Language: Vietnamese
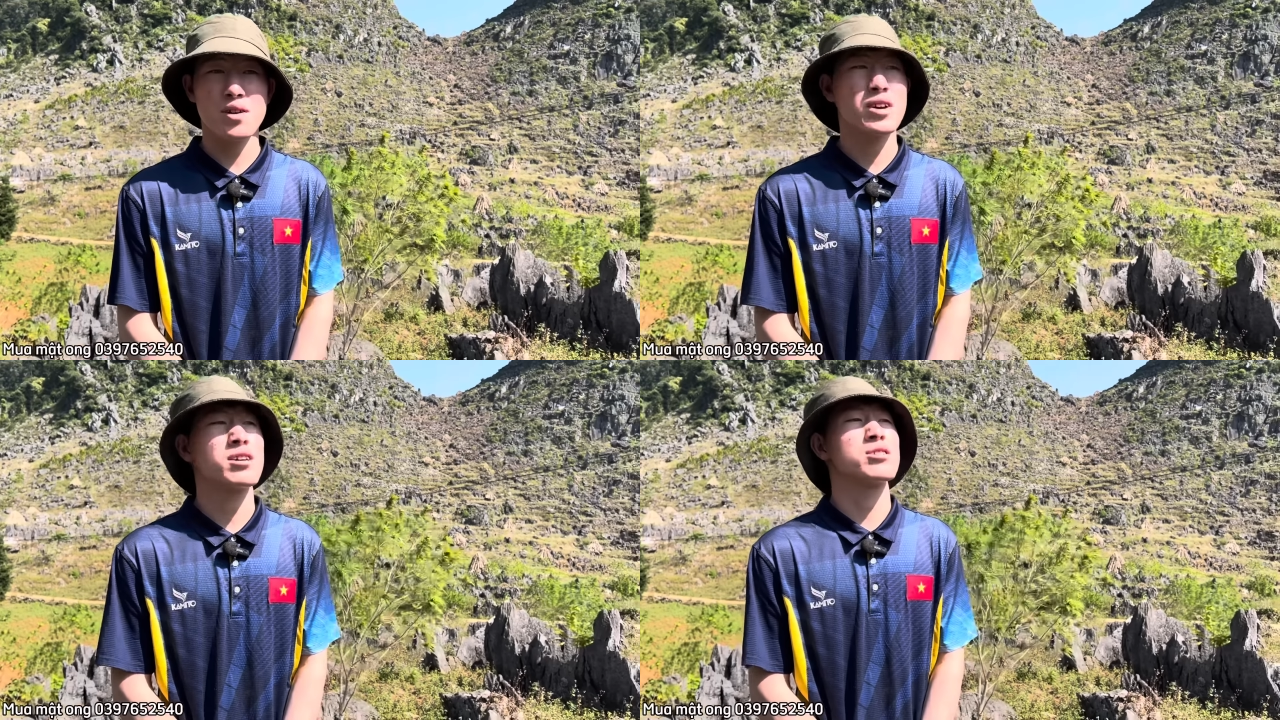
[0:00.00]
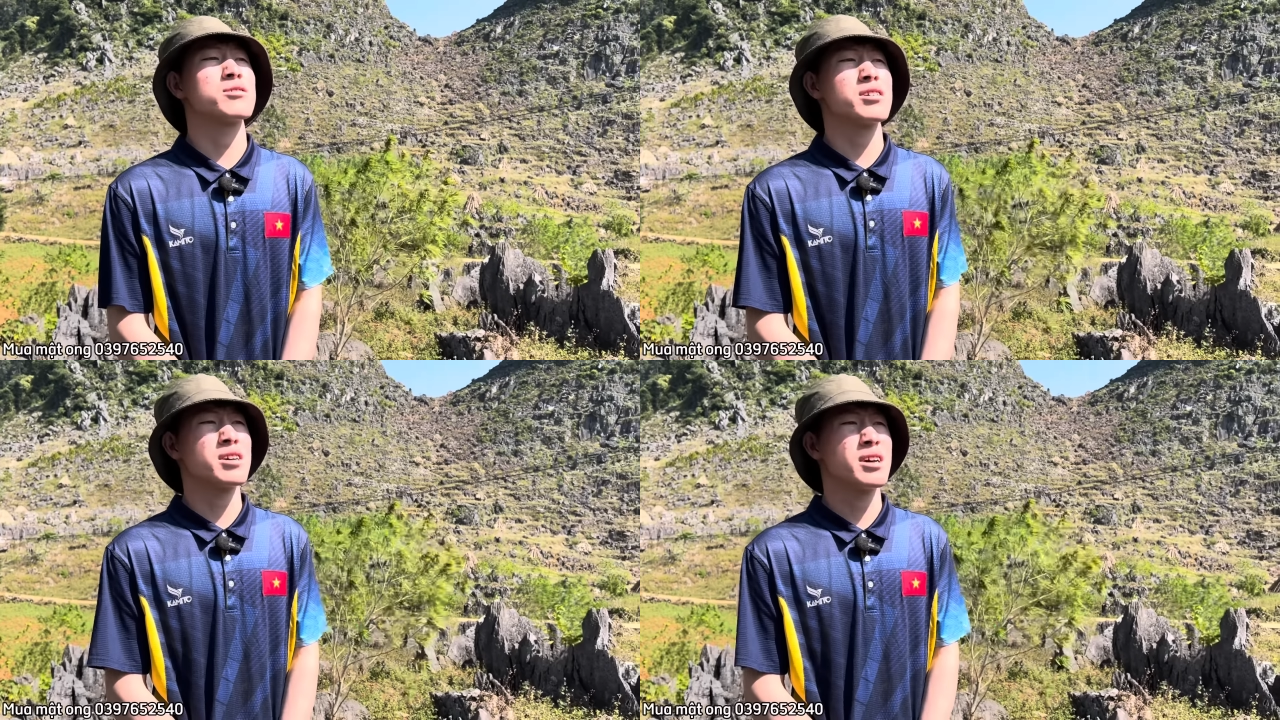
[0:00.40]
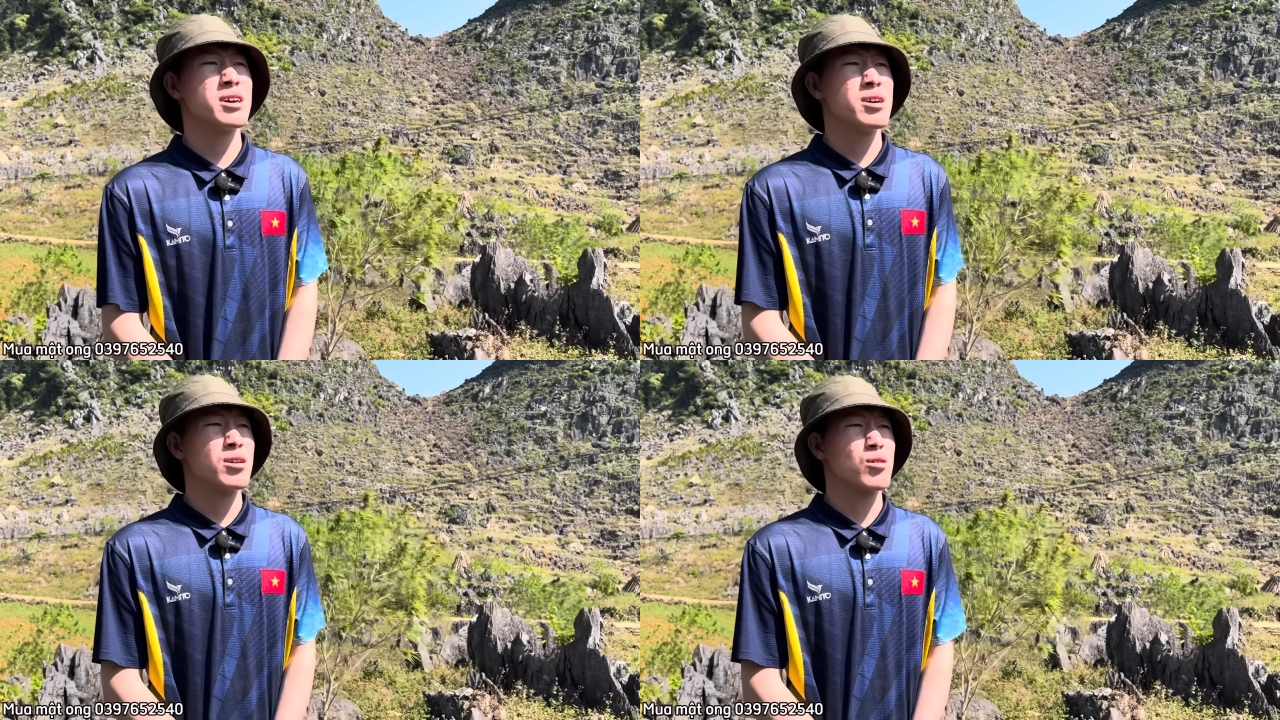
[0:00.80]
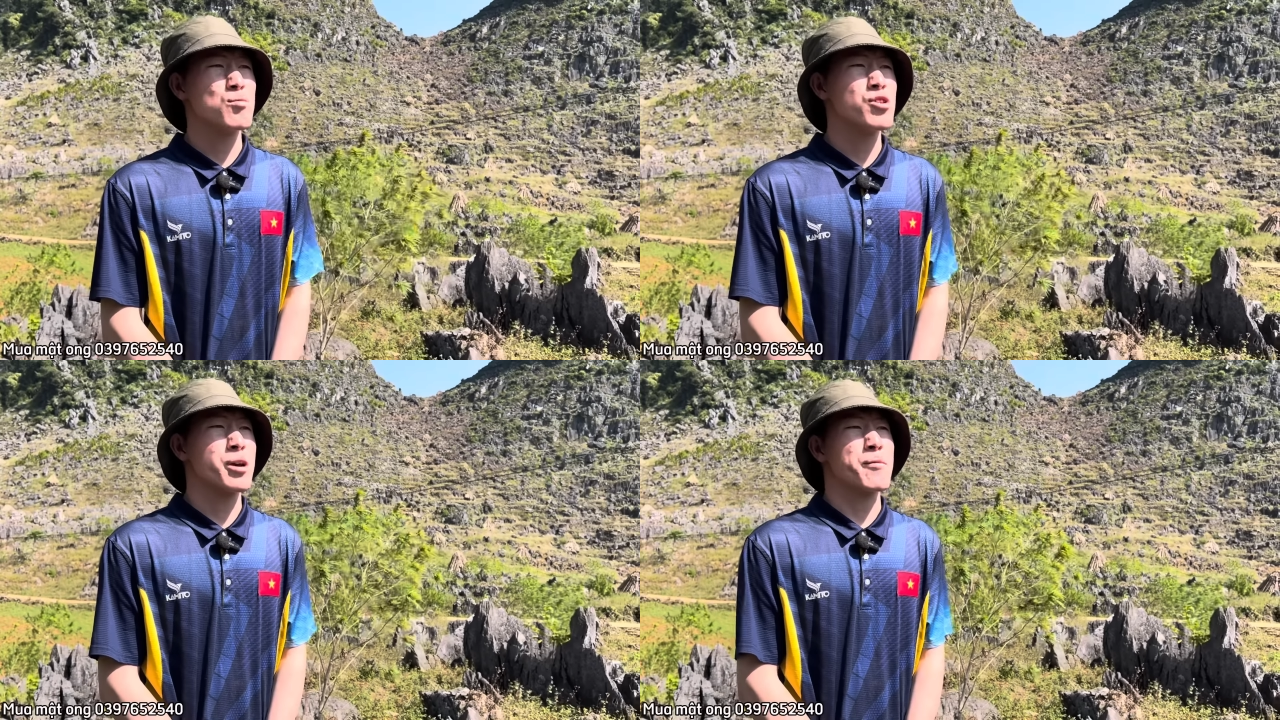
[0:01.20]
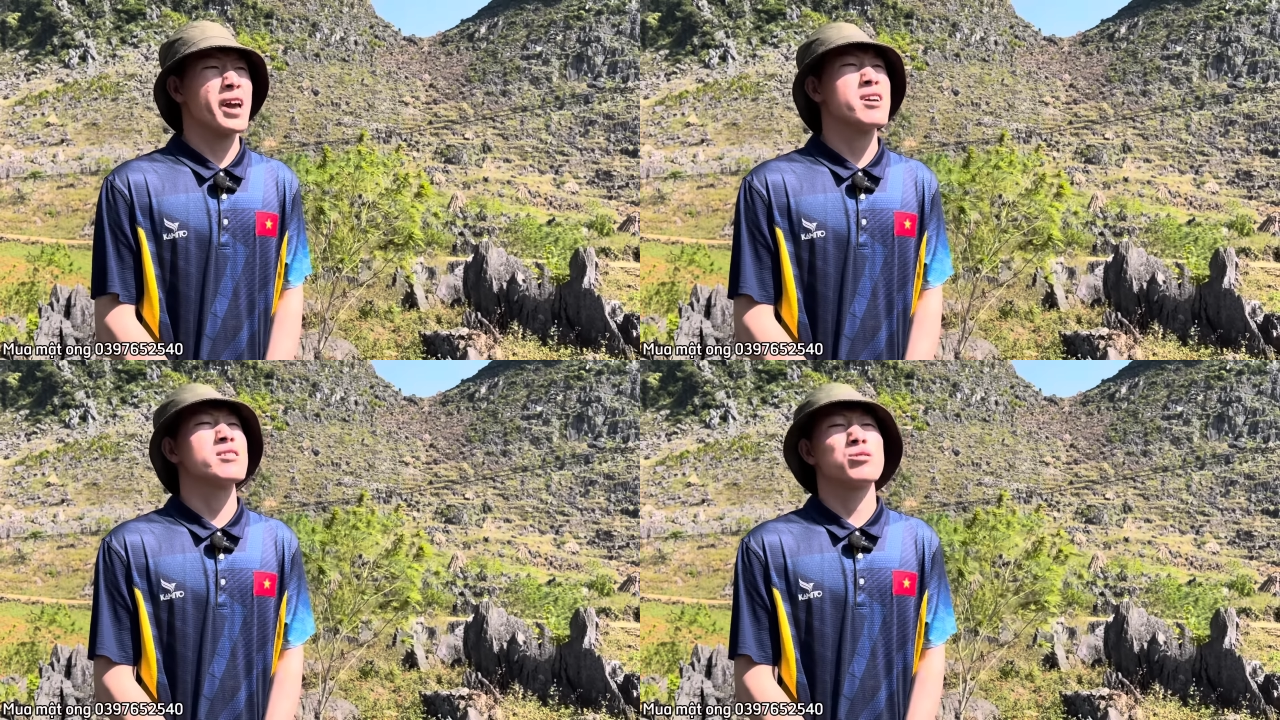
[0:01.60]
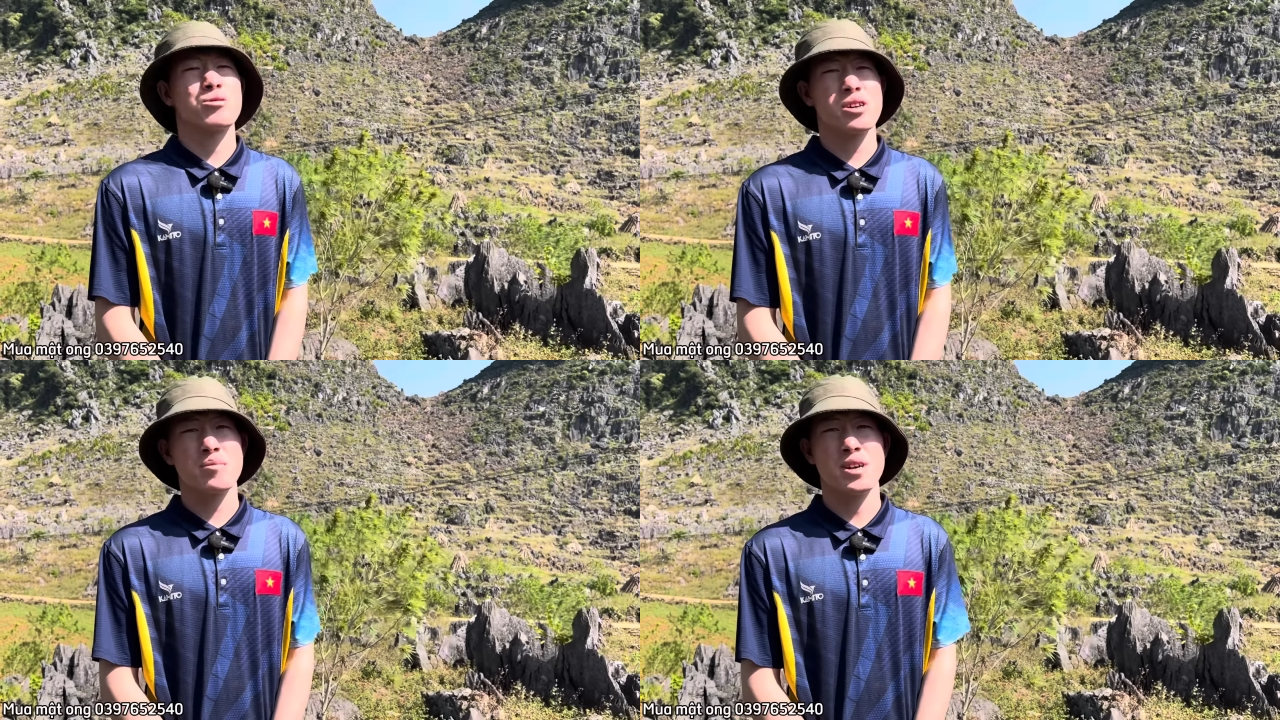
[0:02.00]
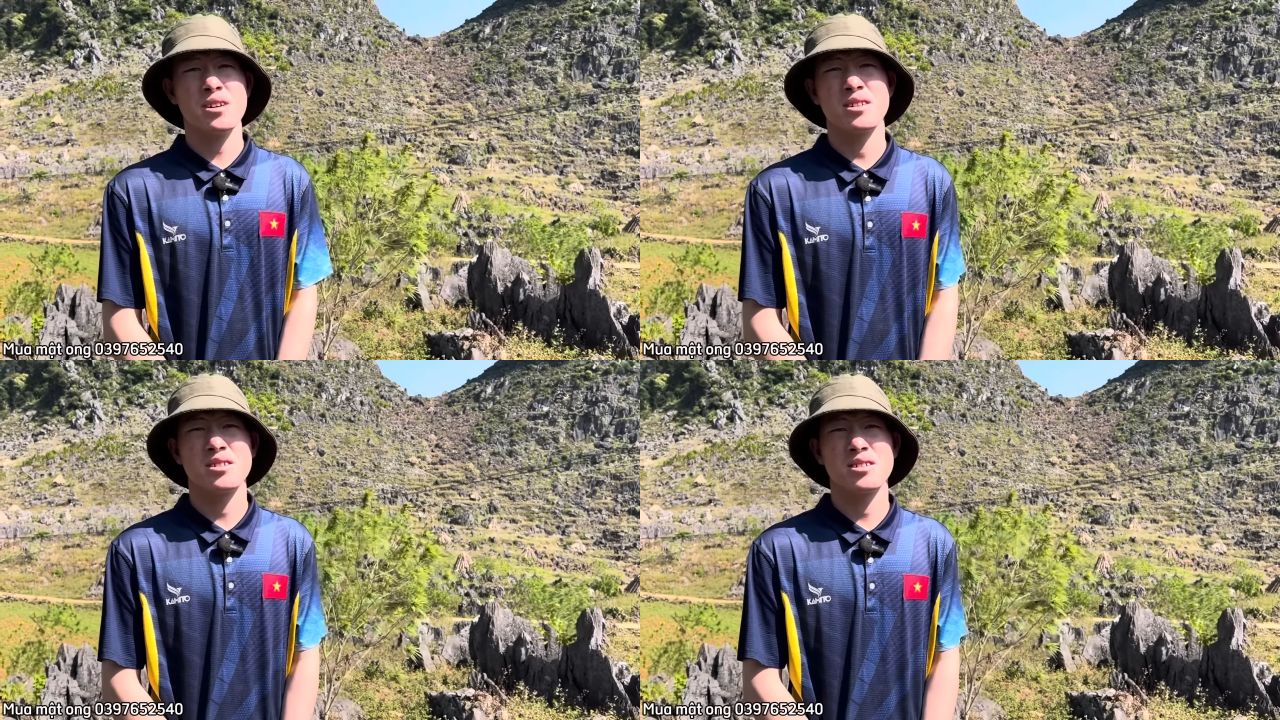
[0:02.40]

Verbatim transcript: Bởi vì ở chỗ cái này có một cái máy, ở chỗ kia mà.